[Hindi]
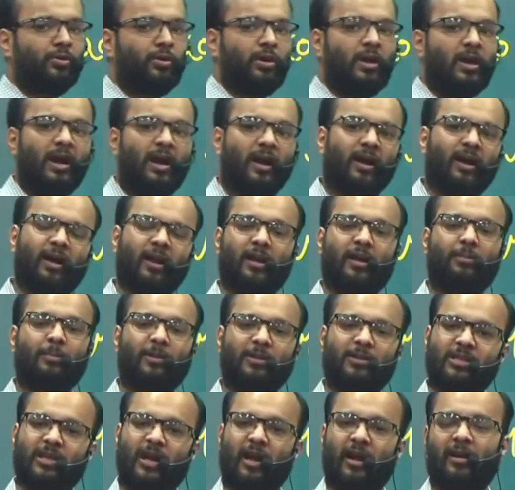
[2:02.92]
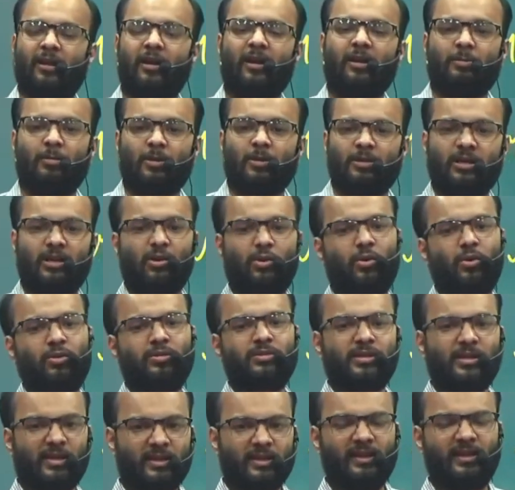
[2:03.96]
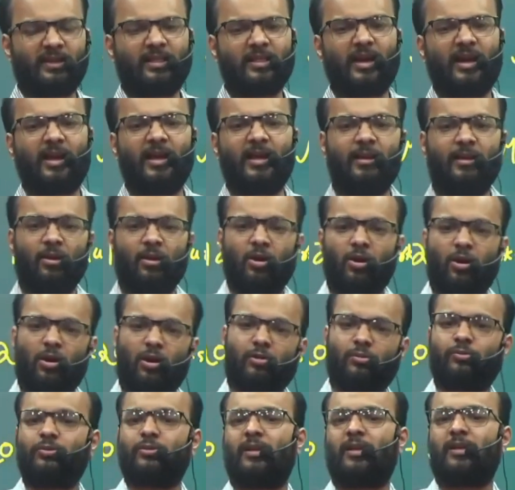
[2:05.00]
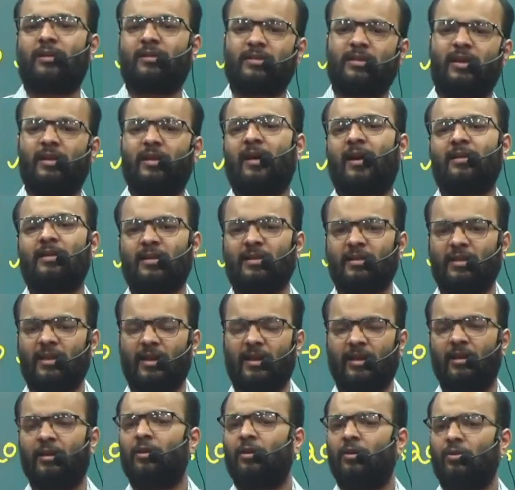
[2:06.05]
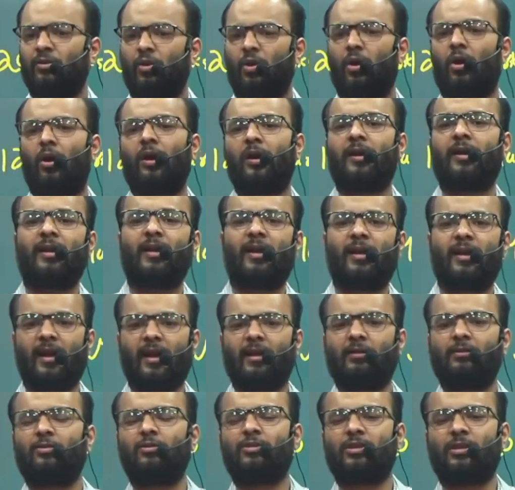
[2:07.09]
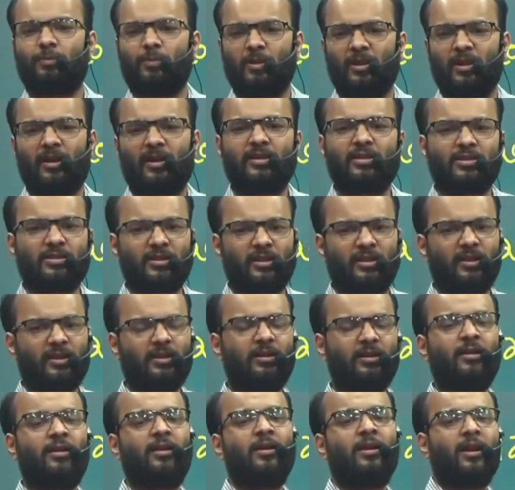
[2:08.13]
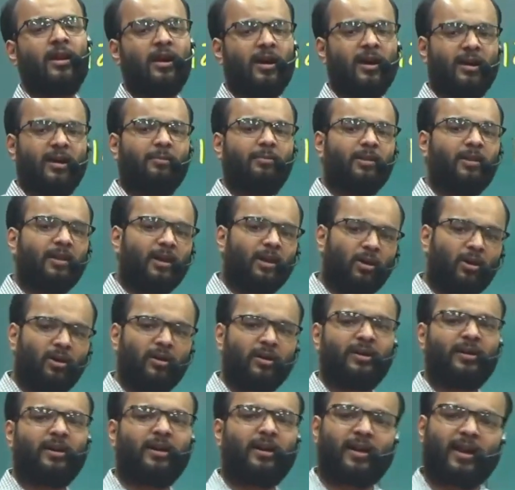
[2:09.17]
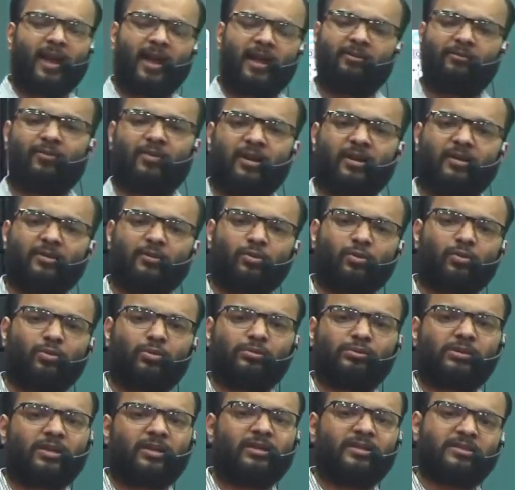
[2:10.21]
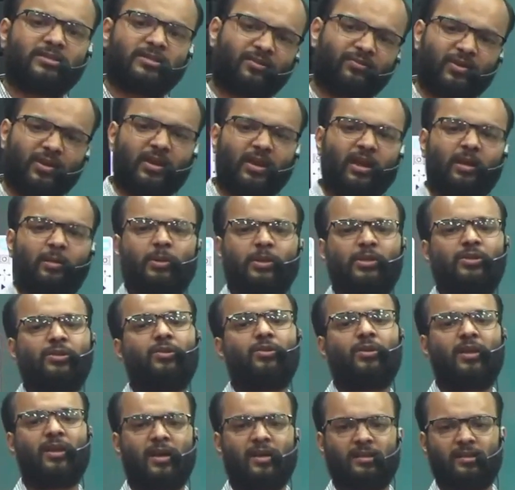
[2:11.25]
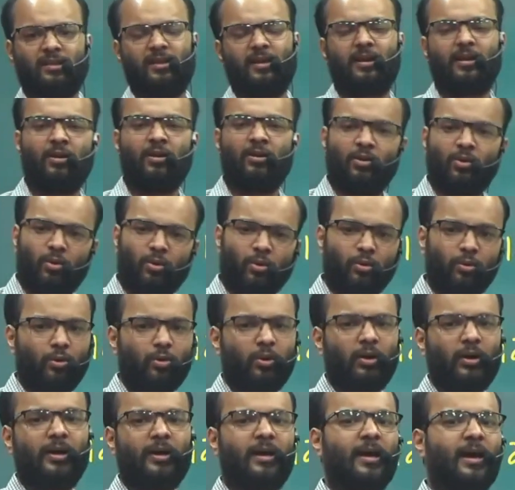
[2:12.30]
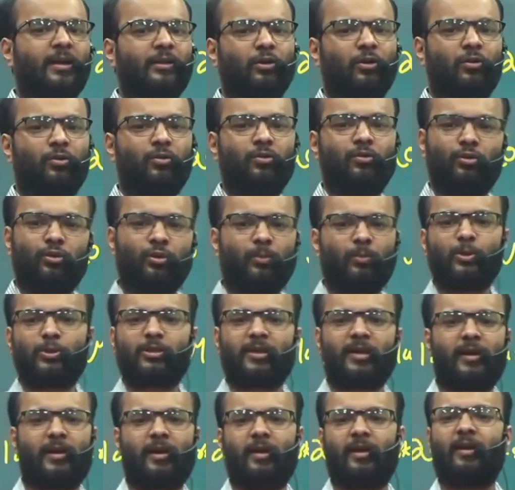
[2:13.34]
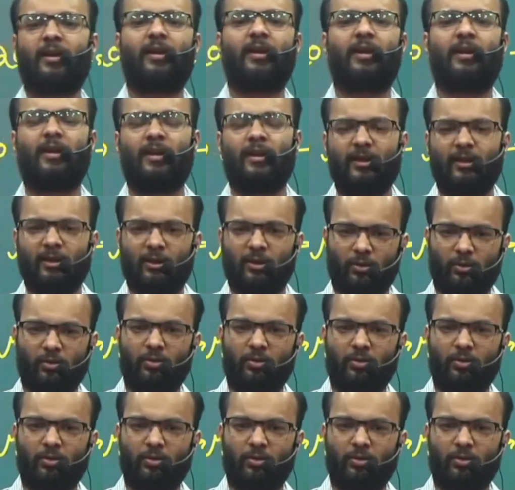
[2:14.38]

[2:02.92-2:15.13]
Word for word: अगर हर बच्चा 100 परसेंट कोर्स कर लेता है और उससे रिजल्ट आ जाता है तो ऑल इंडिया रैंक तो सबकी आनी चाहिए अरे भैया ऑल इंडिया रैंक वन टू थ्री सिर्फ एक एक बच्चों की आती है उनको हटा दो तुम उस कैटेगरी के नहीं हो